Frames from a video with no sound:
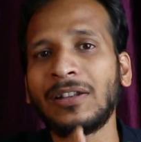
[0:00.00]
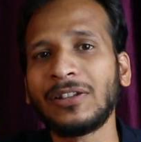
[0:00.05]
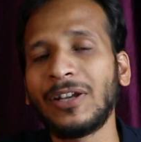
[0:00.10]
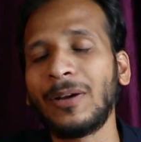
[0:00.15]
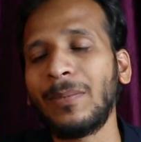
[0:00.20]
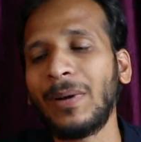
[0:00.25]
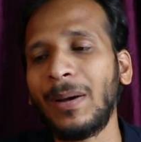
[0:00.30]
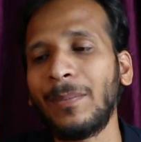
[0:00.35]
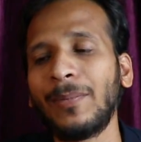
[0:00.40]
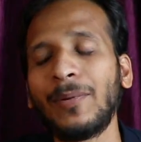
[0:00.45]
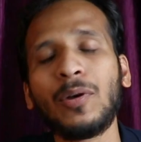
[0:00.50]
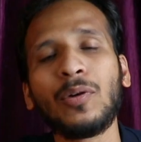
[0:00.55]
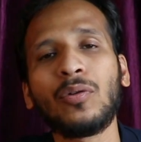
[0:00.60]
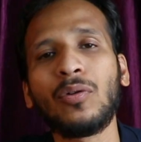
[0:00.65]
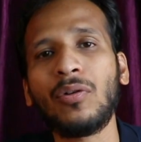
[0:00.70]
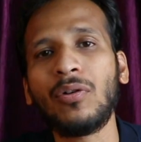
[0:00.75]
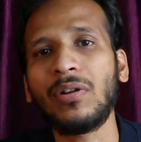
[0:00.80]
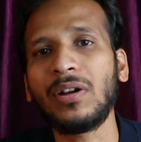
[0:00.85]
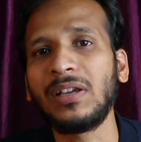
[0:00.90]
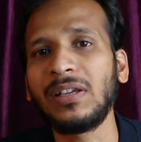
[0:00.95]
तब आप लोग
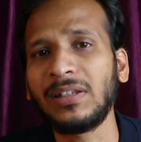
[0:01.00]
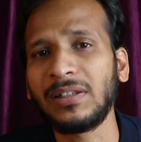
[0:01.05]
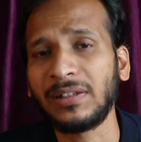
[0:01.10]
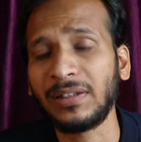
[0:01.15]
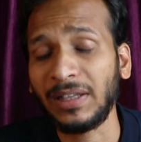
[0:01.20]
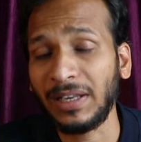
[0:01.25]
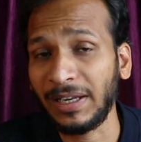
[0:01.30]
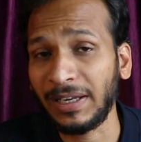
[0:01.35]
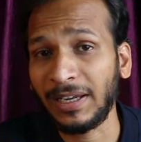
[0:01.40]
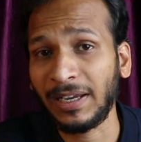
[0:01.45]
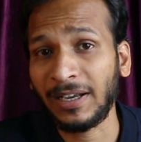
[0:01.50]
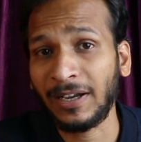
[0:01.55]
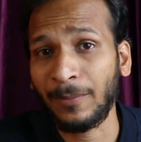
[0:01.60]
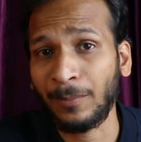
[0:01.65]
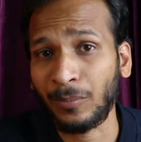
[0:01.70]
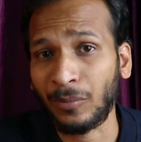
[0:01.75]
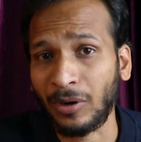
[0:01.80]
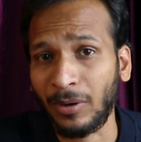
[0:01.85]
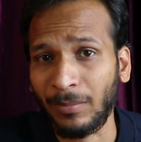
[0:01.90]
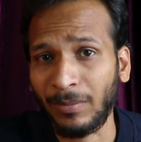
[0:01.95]
को इस तरीके का
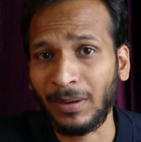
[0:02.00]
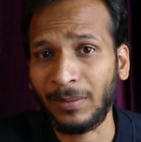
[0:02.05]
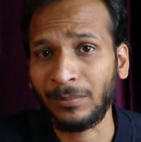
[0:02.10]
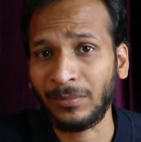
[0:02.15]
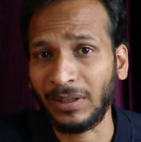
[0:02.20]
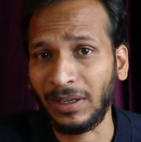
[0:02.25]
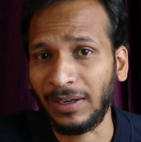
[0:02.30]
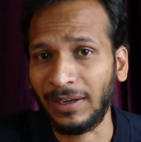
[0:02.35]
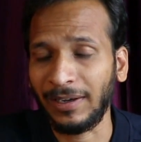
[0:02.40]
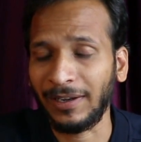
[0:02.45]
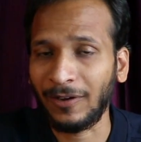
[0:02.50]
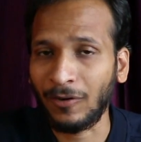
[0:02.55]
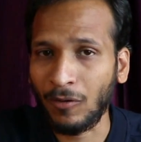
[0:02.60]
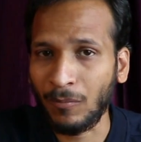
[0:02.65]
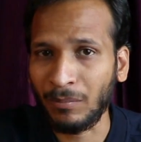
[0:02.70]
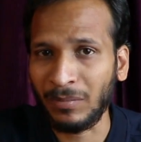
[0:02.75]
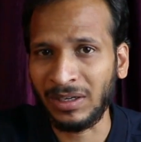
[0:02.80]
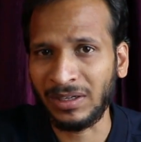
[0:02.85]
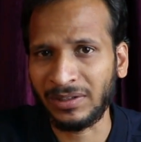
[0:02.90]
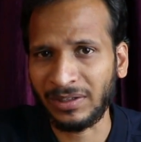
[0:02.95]
प्रॉब्लम देखने को
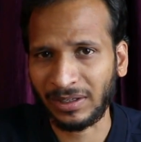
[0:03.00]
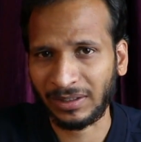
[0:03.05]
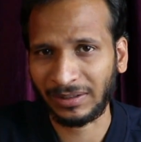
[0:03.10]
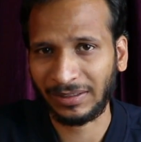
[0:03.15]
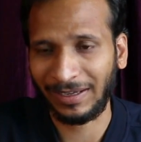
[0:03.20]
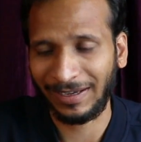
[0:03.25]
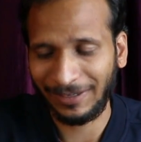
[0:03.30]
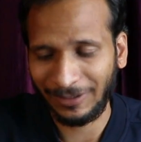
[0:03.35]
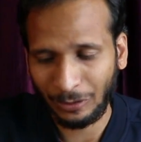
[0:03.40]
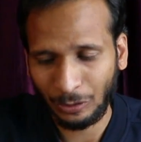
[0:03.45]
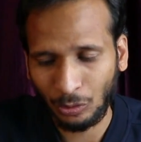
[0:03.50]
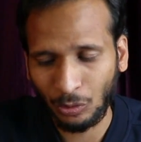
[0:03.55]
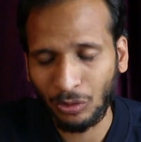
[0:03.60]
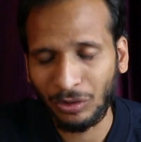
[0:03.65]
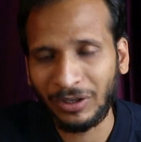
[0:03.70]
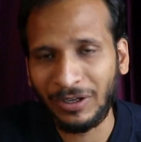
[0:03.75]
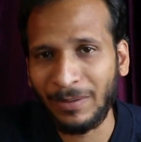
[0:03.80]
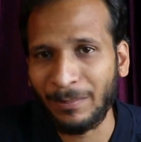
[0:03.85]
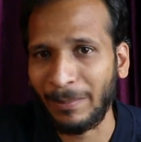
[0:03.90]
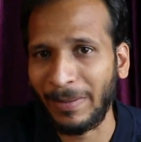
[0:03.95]
मिल सकता है जो
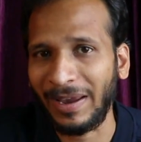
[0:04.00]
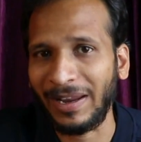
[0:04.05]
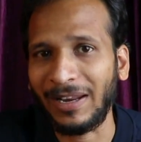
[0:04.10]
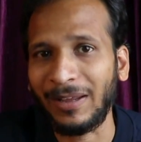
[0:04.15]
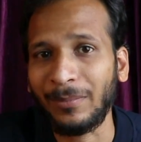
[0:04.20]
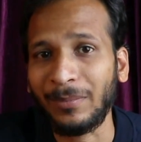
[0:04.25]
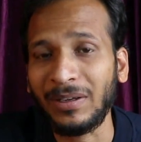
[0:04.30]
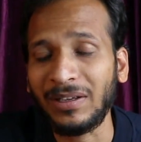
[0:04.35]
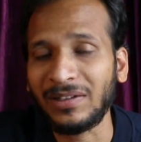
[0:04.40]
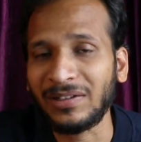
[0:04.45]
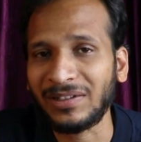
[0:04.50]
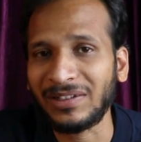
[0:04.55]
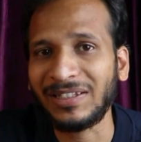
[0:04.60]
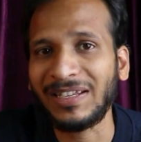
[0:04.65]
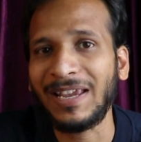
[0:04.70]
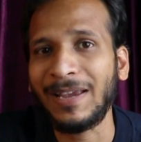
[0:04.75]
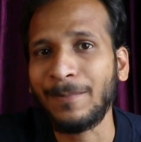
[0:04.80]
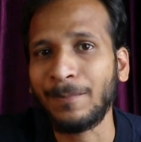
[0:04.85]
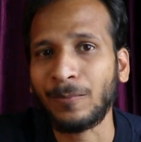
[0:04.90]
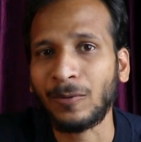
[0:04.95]
कि मैंने भी
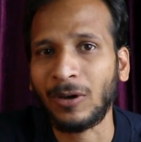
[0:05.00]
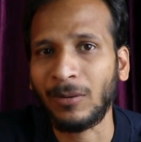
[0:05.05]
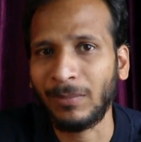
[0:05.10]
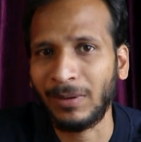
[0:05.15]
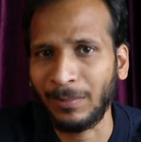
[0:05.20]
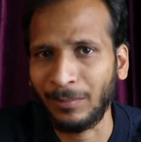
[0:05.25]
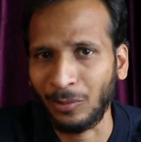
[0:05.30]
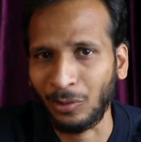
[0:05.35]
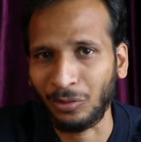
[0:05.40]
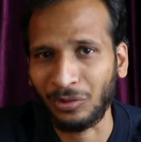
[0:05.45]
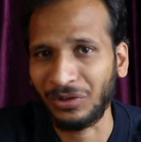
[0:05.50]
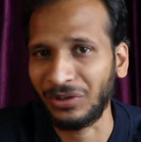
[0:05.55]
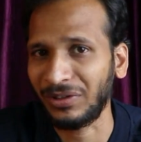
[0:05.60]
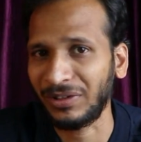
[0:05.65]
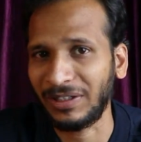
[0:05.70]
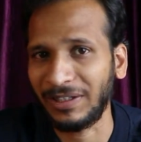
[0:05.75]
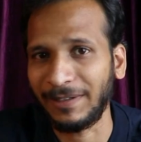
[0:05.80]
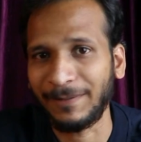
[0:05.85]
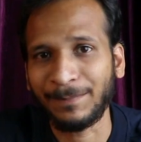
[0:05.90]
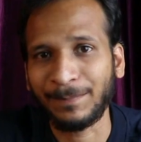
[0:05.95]
सेम प्रॉब्लम नोटिस
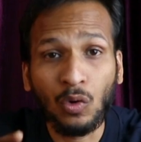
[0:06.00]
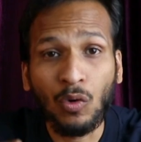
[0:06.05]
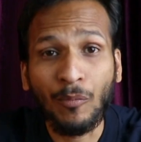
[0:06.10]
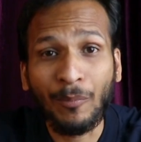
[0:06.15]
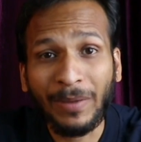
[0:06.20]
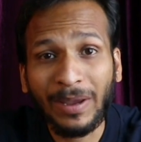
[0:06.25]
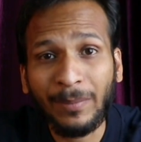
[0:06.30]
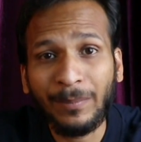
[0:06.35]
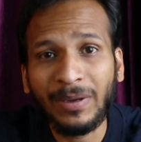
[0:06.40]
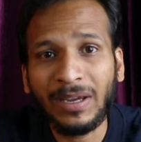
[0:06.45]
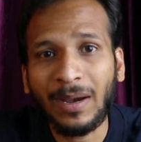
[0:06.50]
की तो मे